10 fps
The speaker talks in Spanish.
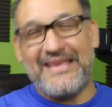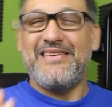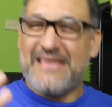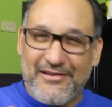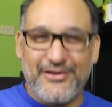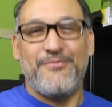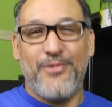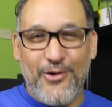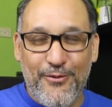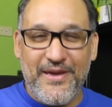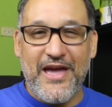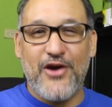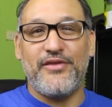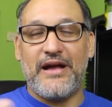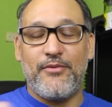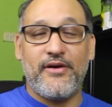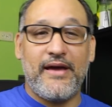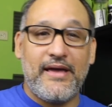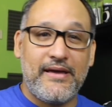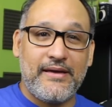y ya está un poco viejo, digamos
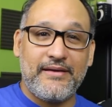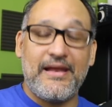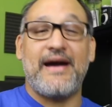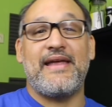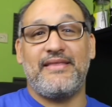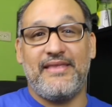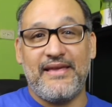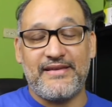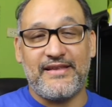que la garantía se